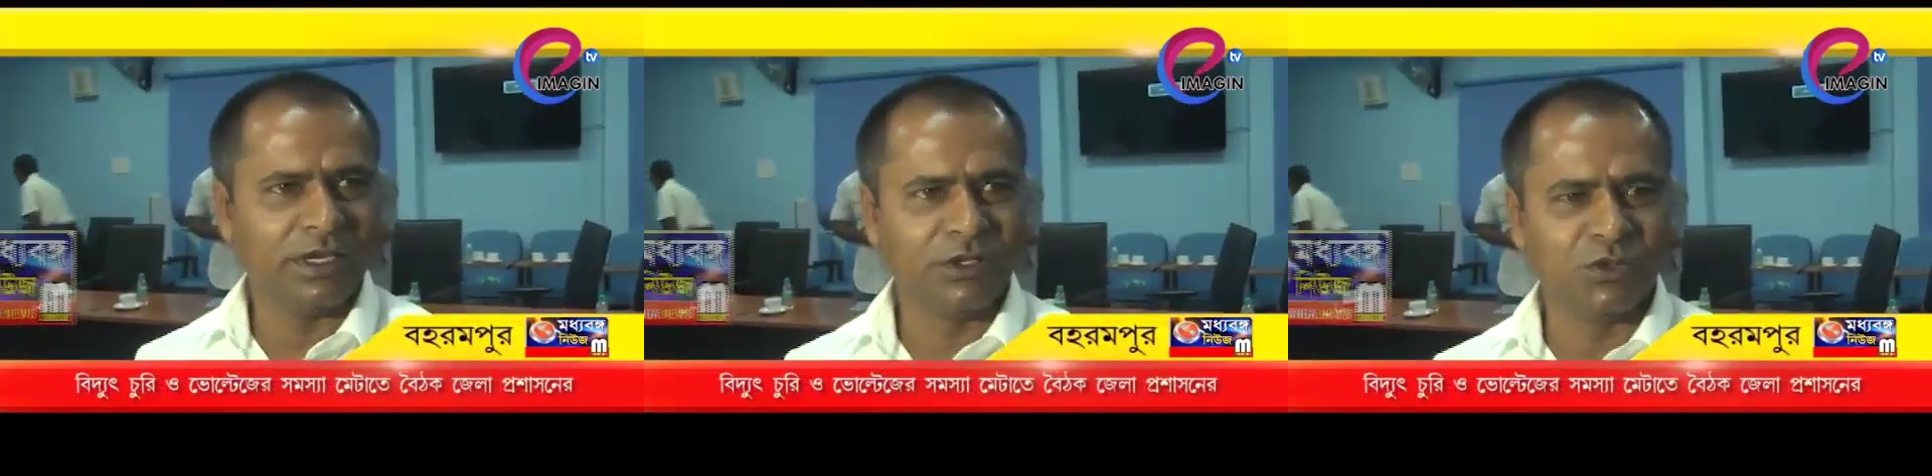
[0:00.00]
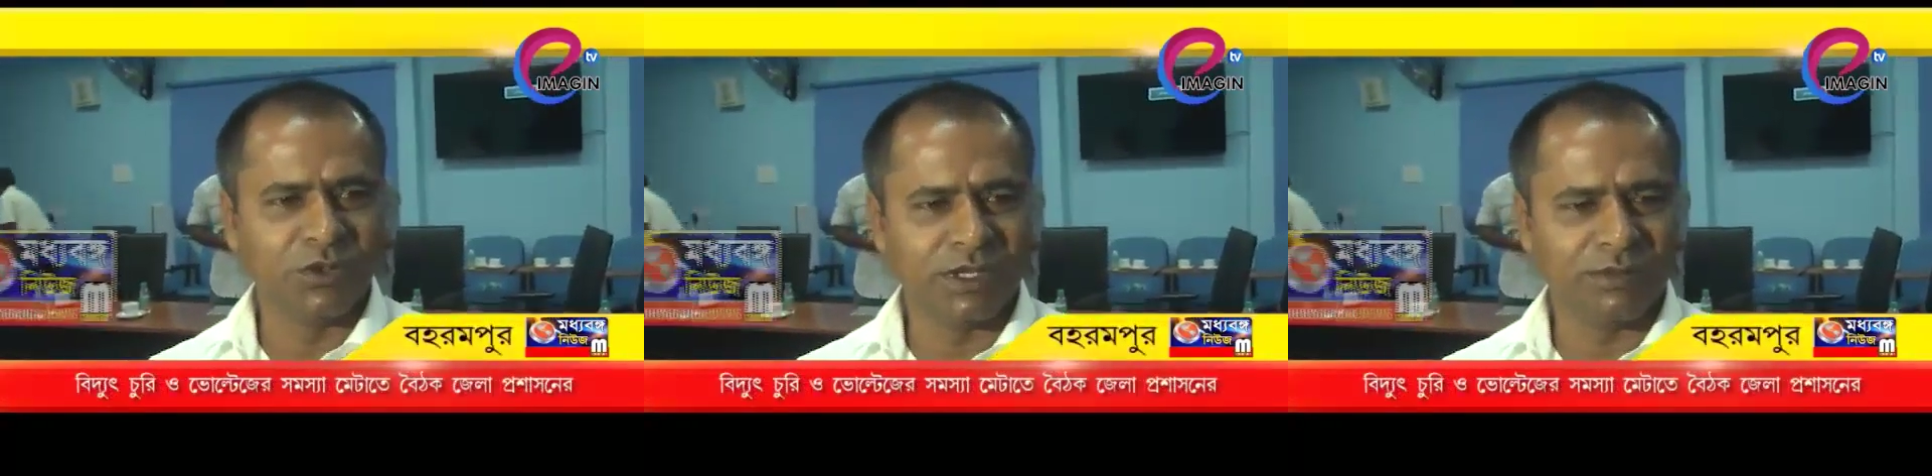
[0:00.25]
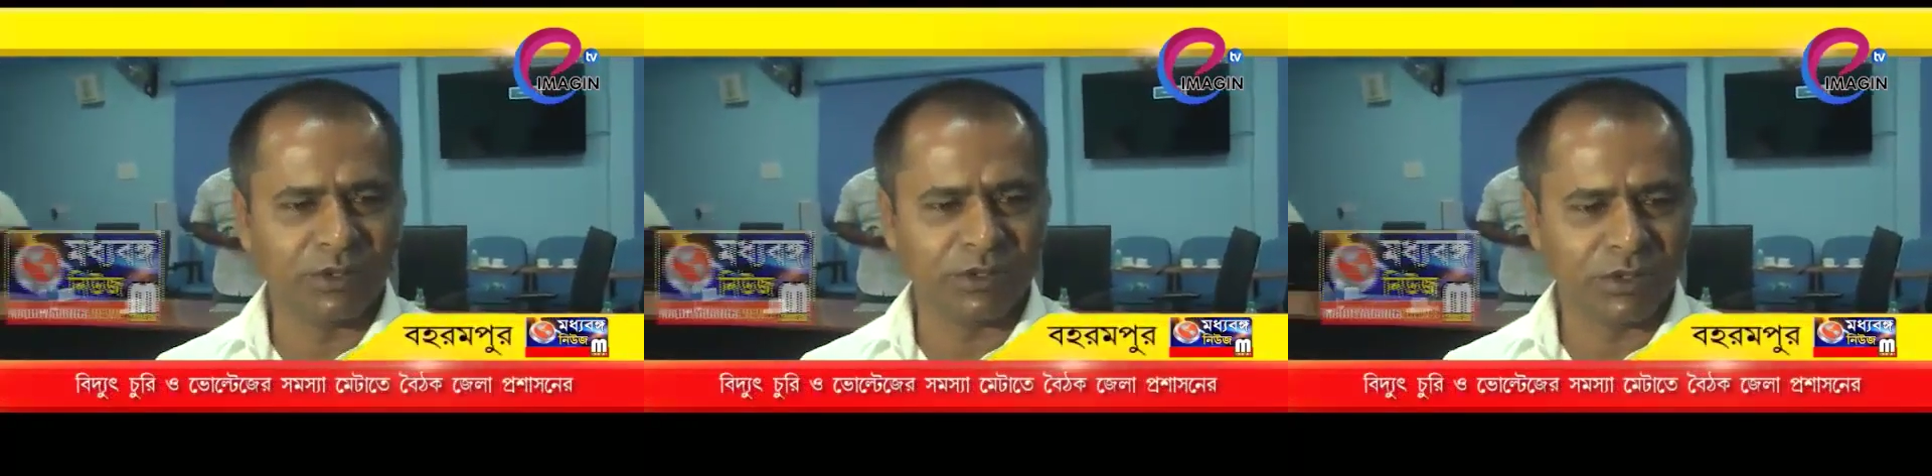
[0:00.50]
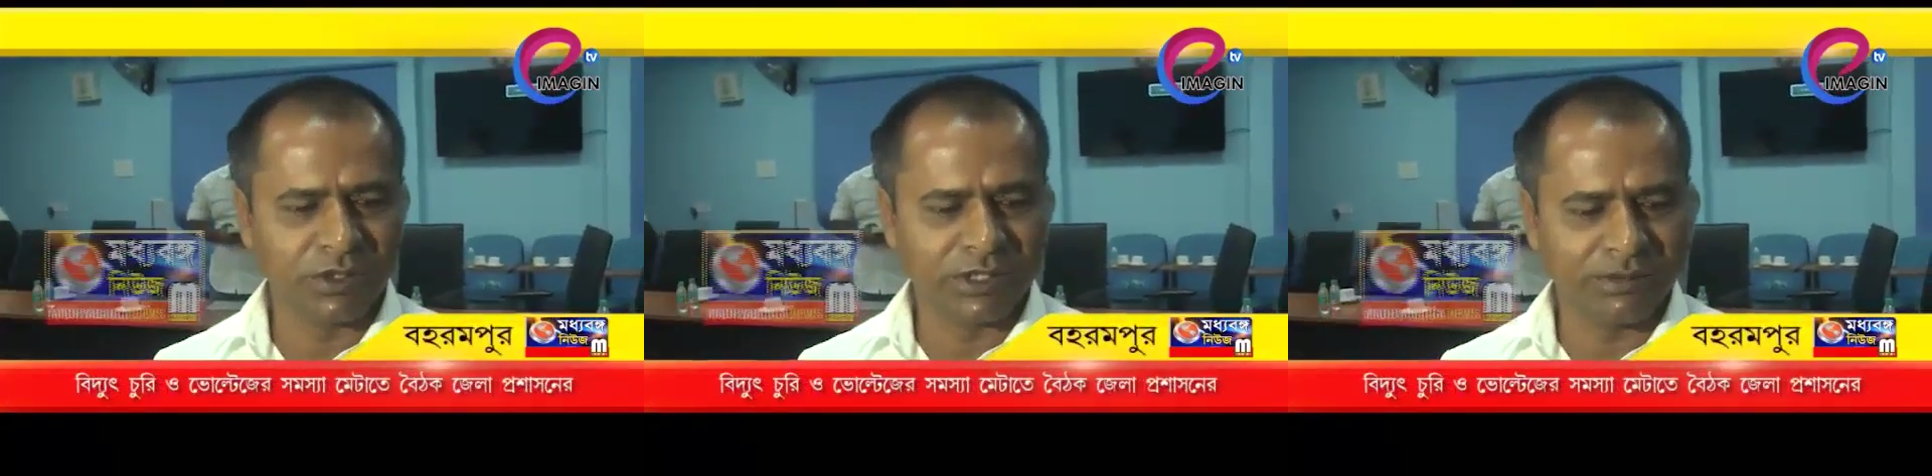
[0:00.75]
এই চুরিটা
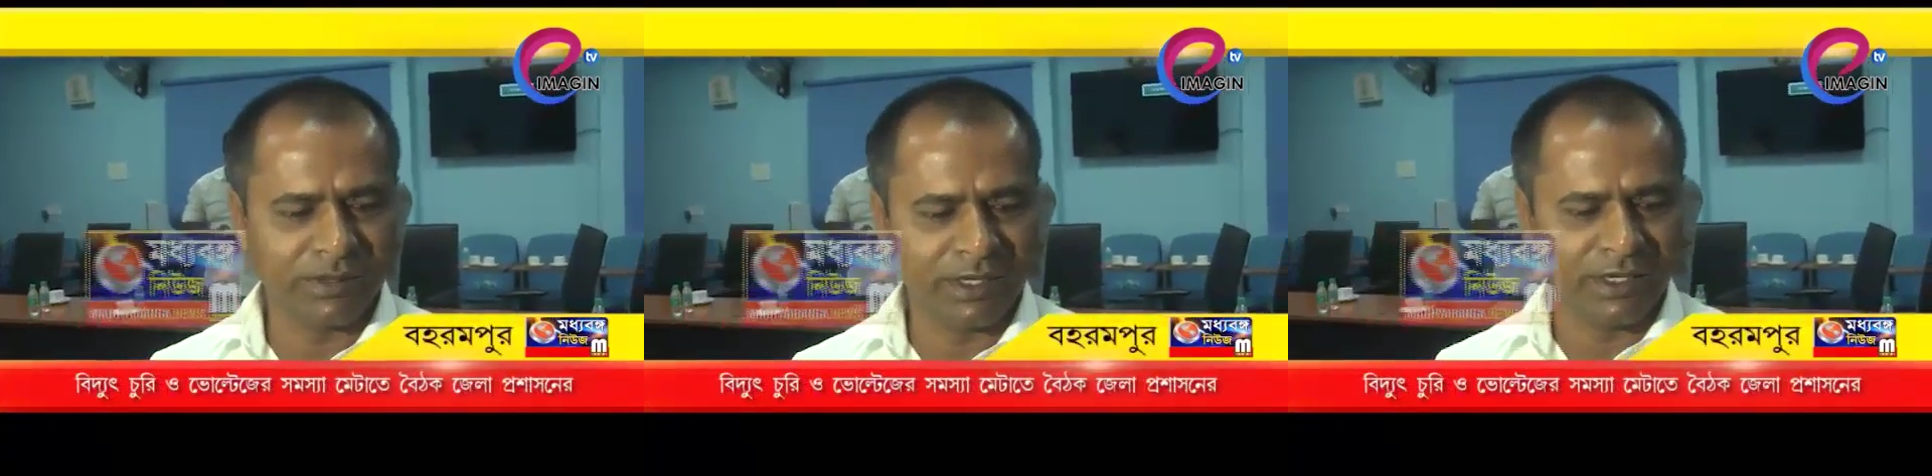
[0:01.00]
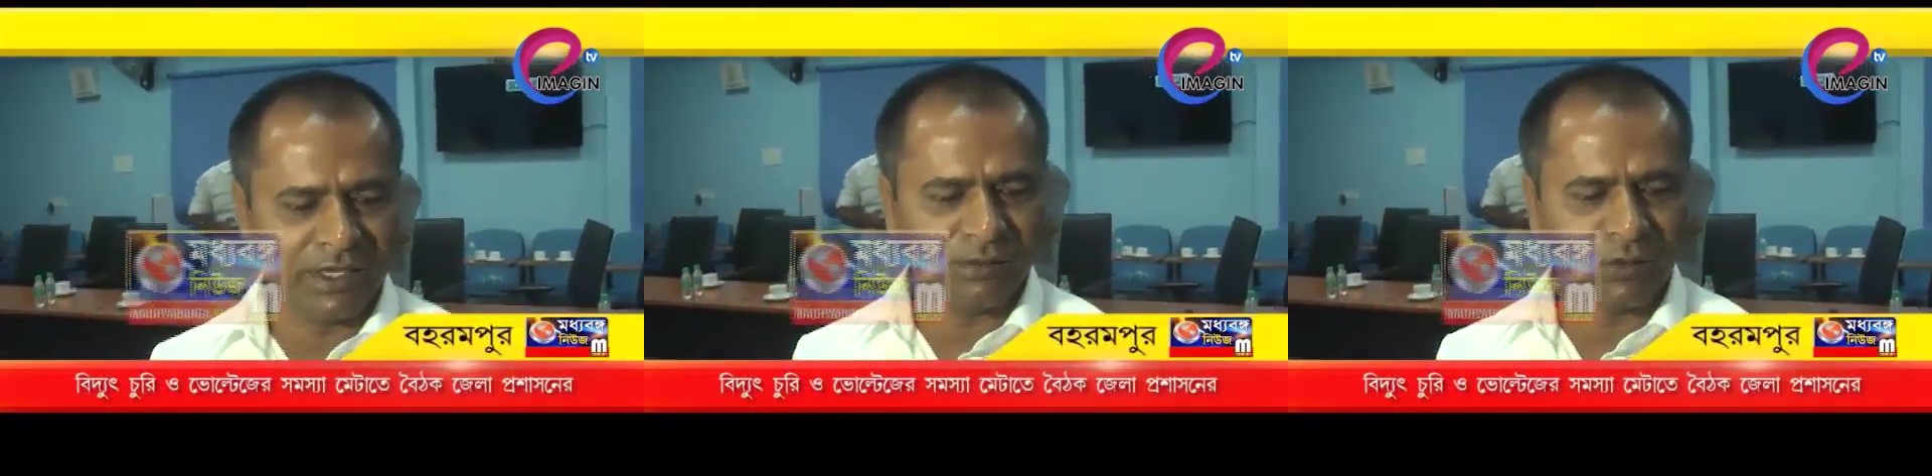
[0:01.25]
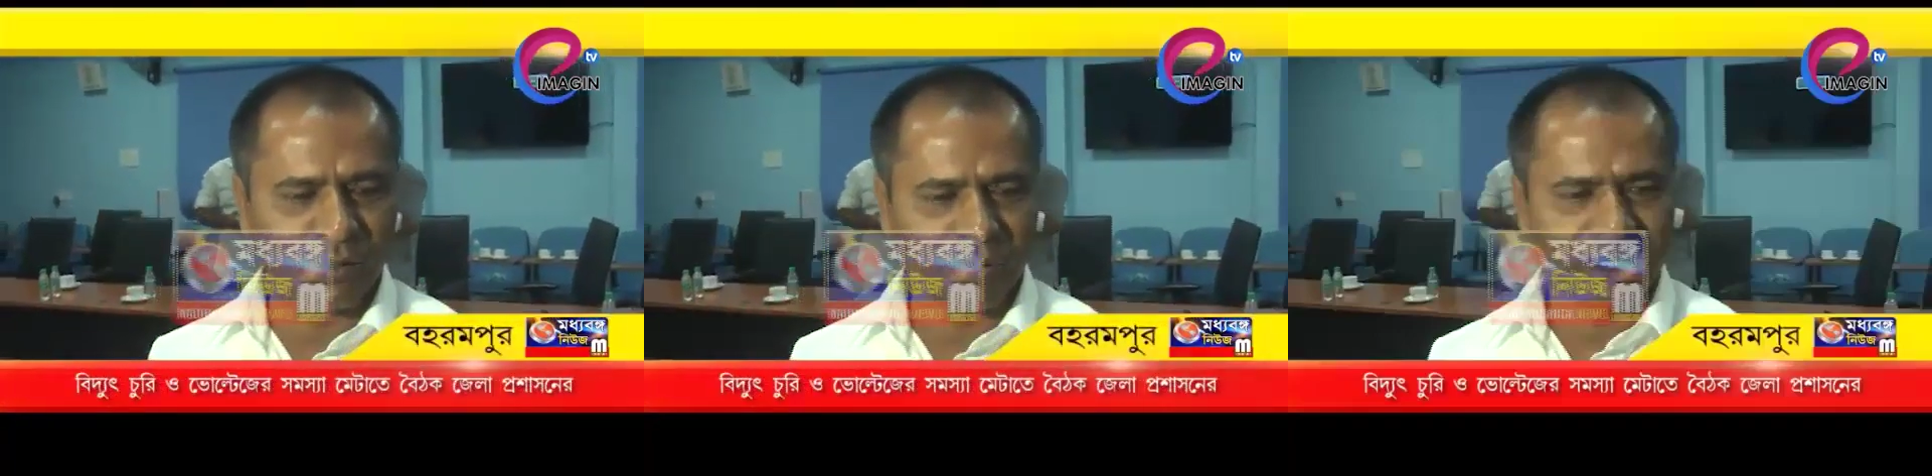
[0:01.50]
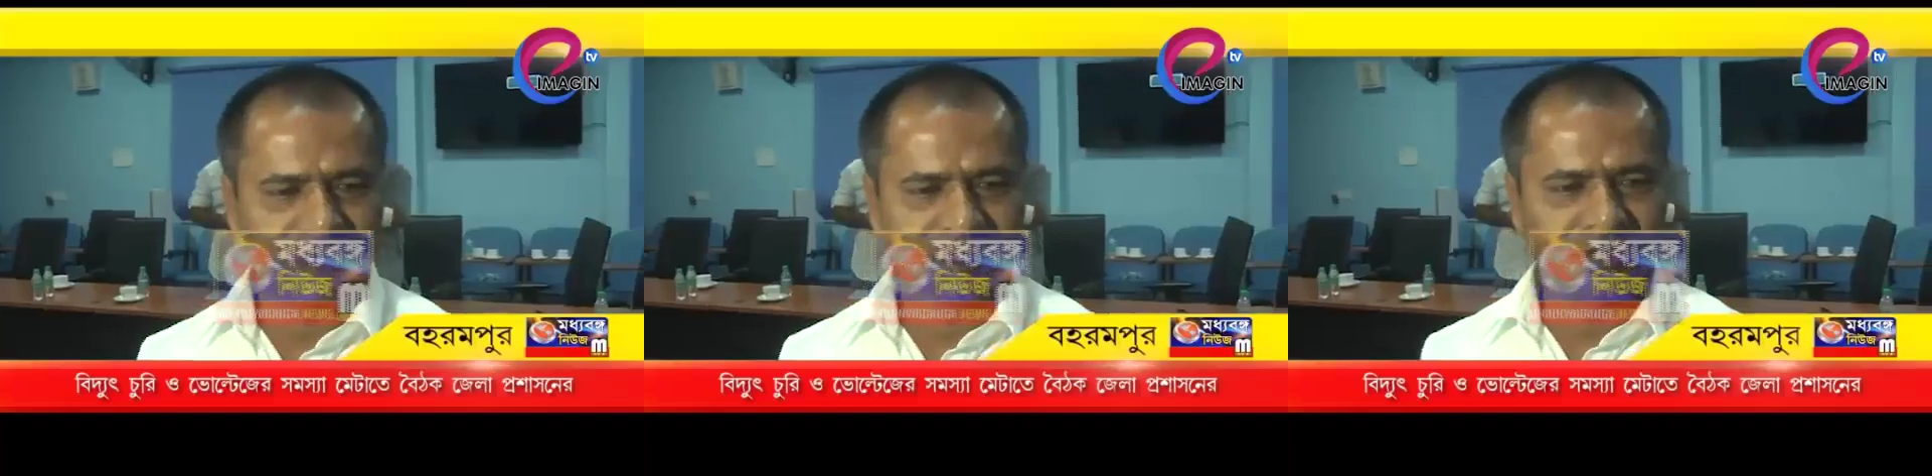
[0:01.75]
বন্ধ করতে পারলে এবং
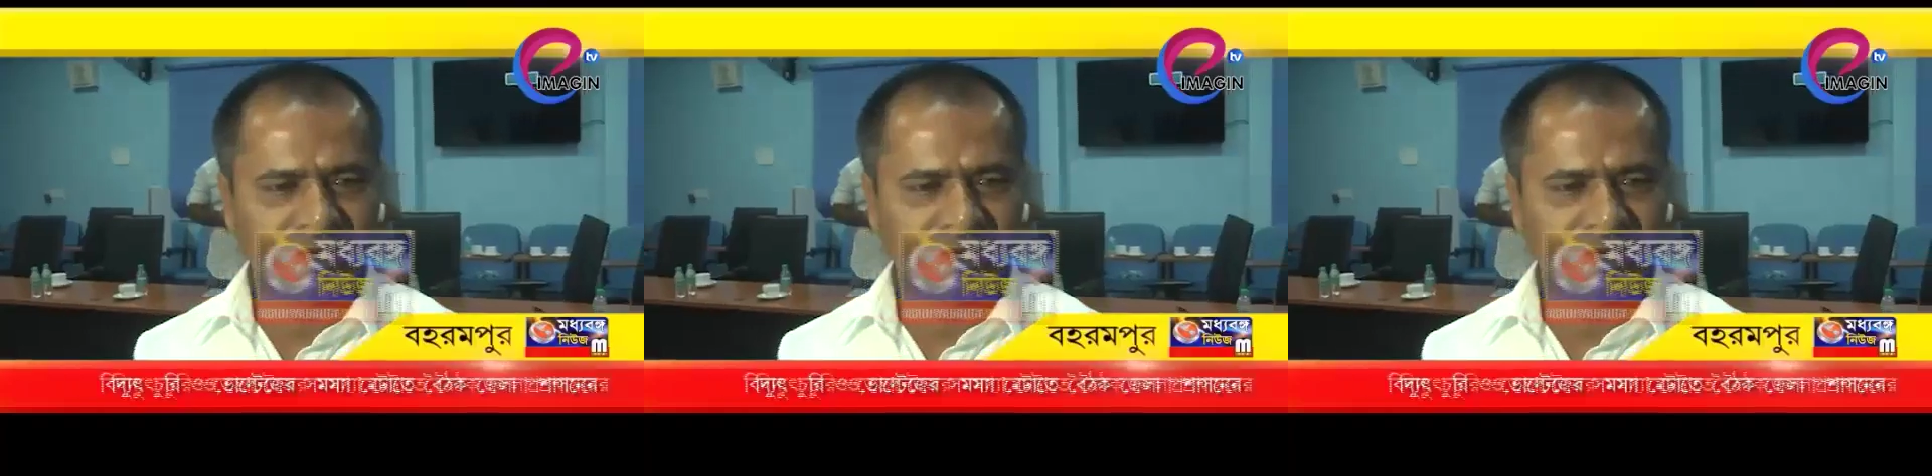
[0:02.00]
হুকিংটা